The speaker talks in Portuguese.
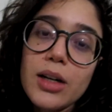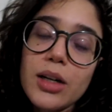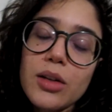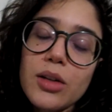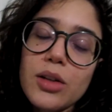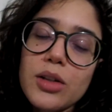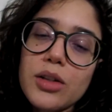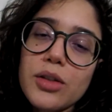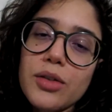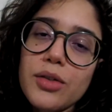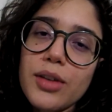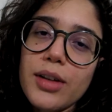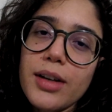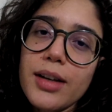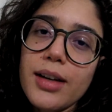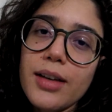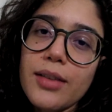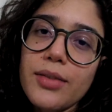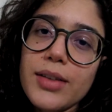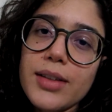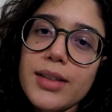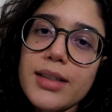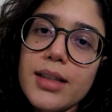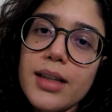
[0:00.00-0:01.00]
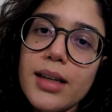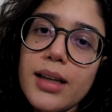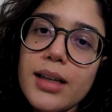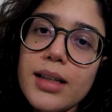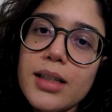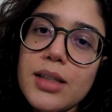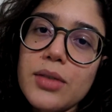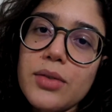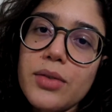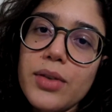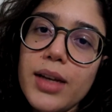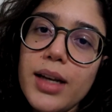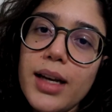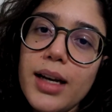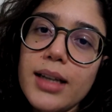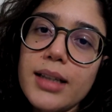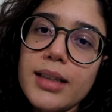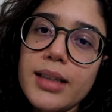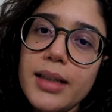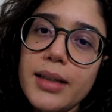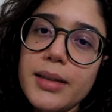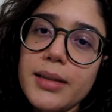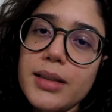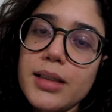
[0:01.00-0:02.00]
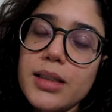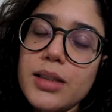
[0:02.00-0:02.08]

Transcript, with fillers: à noite eu falei que ia fazer esfirra, né?